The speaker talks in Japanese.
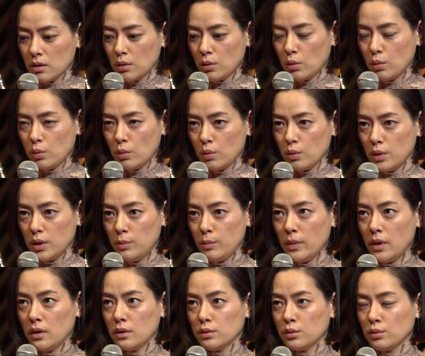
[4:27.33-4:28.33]
こう
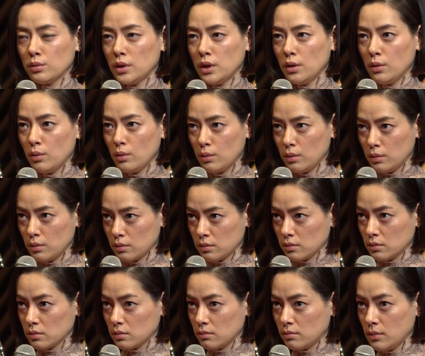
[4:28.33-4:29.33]
今の日
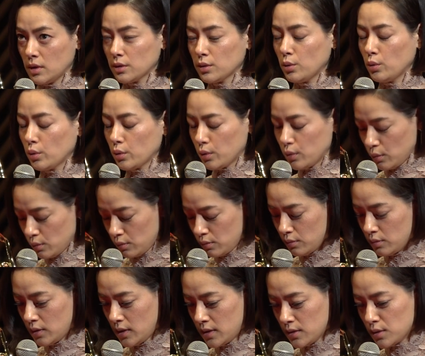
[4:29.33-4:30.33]
本、まあ、東
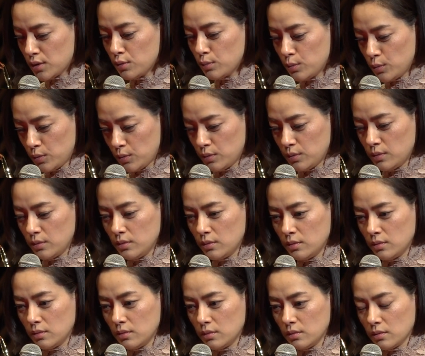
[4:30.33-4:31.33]
京で住
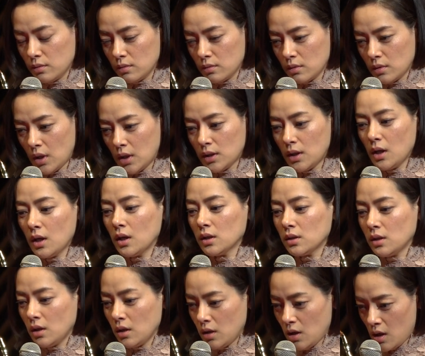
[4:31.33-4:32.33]
む
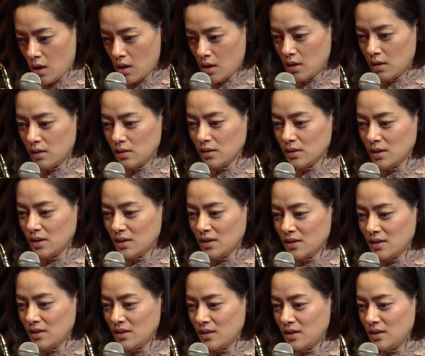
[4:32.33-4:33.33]
方々が
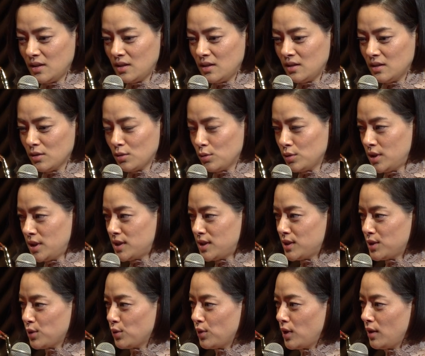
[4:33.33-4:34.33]
こう日
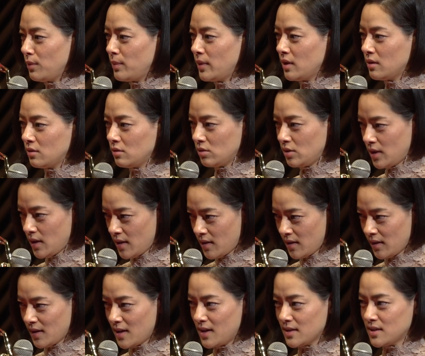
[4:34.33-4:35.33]
常レベル
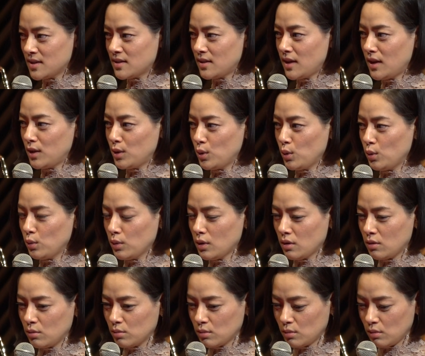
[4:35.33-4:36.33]
で感じているような
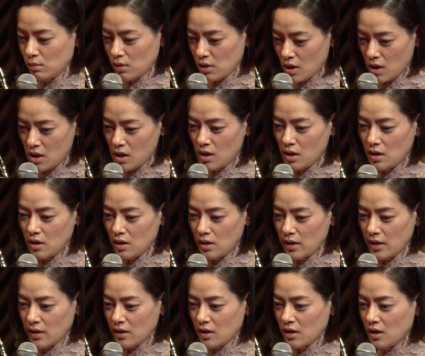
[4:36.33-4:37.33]
ことが
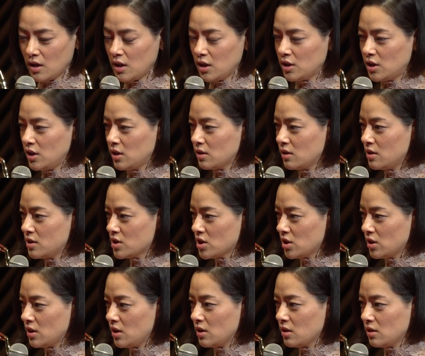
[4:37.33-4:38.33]
描かれていたんじゃ
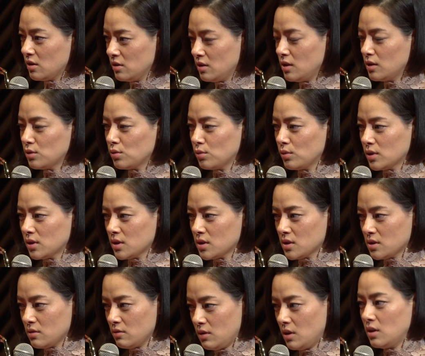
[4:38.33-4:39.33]
ないかなと
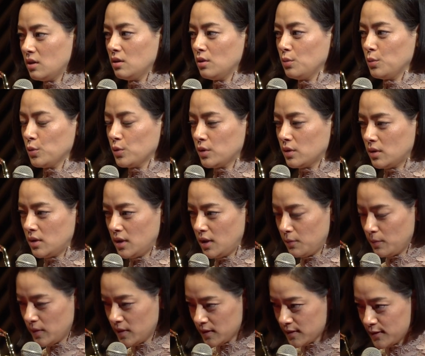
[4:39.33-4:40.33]
私は思ってい
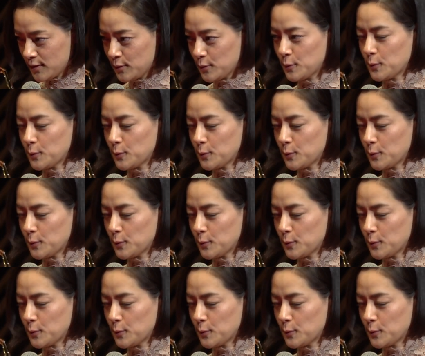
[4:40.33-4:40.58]
ます。